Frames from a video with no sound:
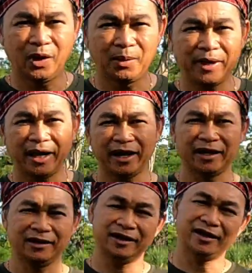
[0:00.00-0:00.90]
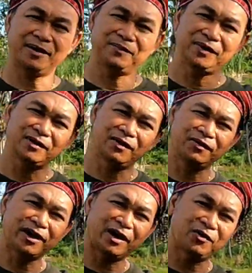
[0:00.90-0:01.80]
พ่อแม่นะครับหรือขอ
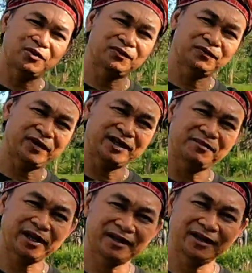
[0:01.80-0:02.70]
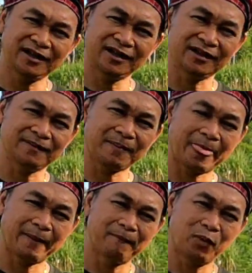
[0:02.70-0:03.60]
งเราวันที่มาที่นี่
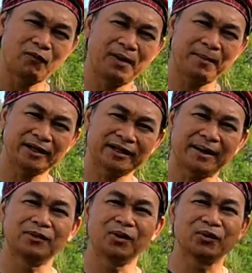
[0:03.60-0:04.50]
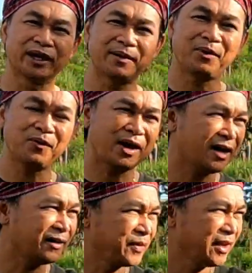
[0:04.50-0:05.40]
ผมว่ามันต่ำลงนะเพราะว่า
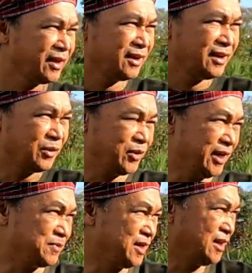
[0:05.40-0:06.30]
เราเก็บ